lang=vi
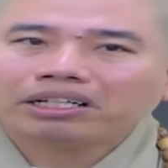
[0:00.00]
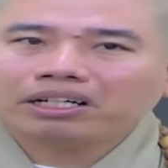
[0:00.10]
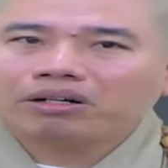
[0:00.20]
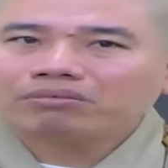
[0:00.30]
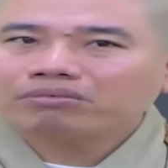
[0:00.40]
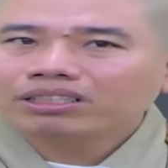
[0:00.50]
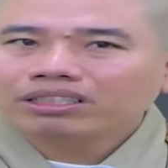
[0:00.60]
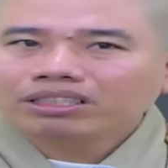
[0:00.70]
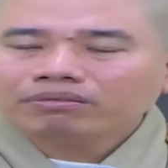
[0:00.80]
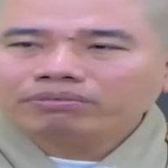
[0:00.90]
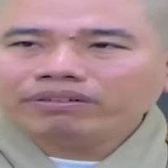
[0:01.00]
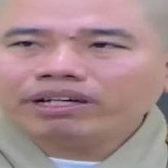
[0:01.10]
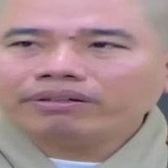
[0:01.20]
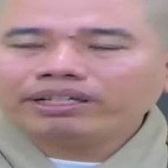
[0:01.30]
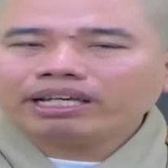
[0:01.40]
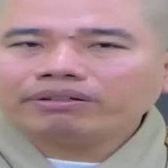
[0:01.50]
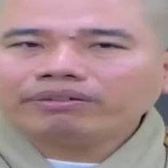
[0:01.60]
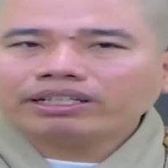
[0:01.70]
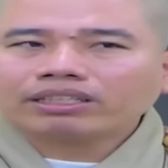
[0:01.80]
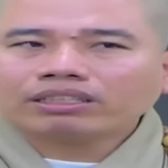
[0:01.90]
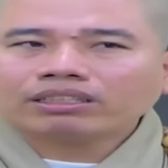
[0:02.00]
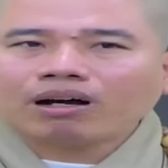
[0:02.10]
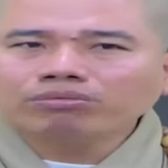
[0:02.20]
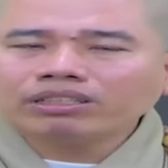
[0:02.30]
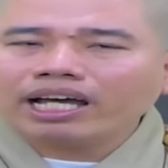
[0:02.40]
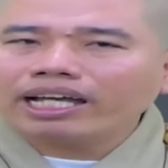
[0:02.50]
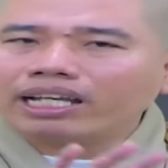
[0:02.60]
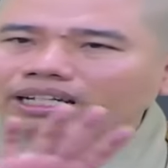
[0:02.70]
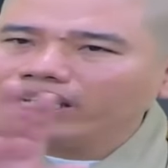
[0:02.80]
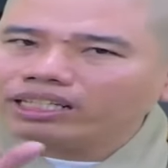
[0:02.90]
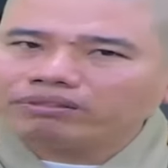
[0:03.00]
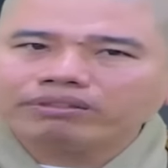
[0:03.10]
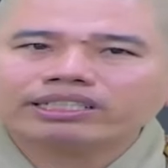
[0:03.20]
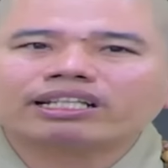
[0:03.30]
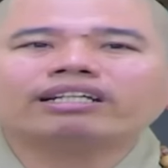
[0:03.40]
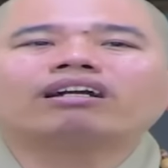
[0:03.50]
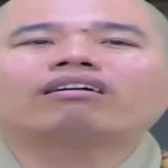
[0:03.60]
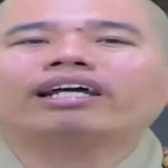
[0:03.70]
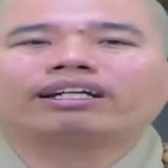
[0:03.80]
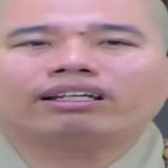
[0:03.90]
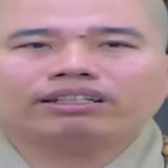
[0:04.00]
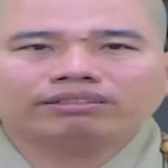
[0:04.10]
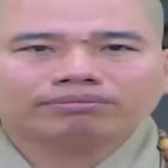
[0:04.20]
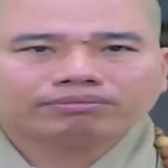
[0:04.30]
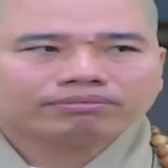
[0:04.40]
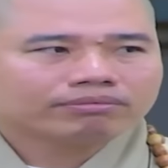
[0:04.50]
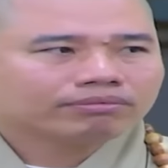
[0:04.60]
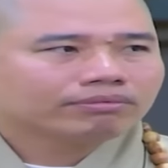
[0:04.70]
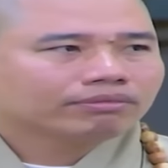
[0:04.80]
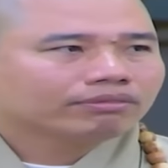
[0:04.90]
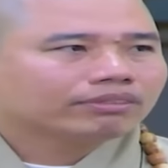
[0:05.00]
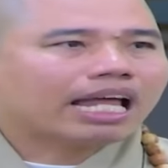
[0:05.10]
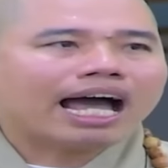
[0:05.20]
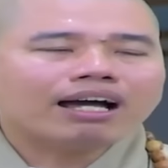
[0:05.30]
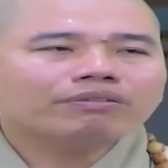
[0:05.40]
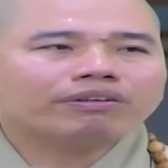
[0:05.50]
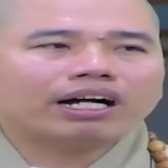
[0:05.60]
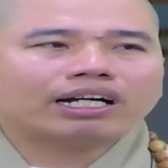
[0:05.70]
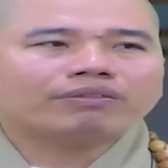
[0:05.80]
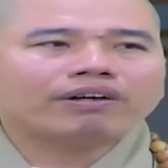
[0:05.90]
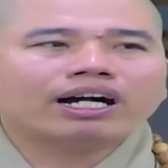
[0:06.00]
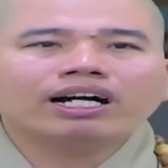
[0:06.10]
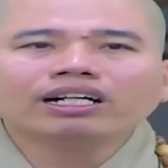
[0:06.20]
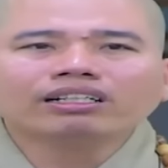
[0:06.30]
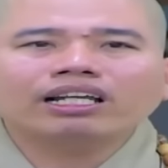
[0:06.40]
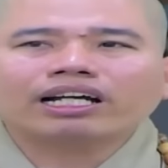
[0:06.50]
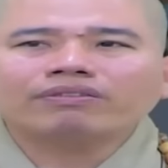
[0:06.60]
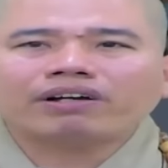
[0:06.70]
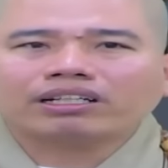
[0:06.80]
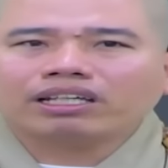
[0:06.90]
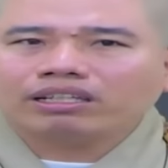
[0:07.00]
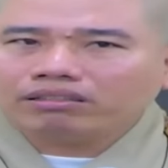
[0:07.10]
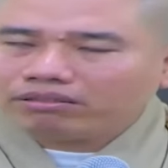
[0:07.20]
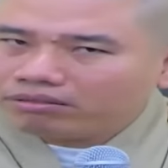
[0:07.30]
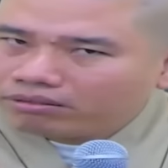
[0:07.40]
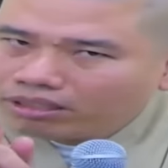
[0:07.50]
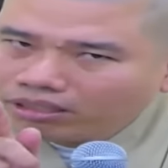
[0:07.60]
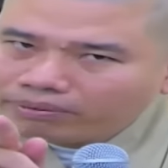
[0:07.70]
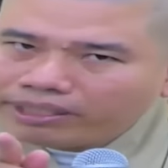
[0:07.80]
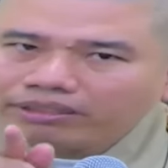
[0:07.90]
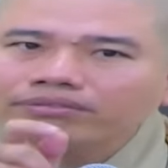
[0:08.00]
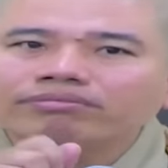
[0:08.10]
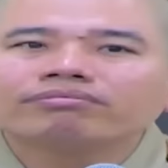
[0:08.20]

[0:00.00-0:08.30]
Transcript: phải không quý vị bây giờ quý vị thống kê lại đi rồi quý vị sẽ thấy rõ ràng liền đa phần cái phần hư là cái phần gì lười biếng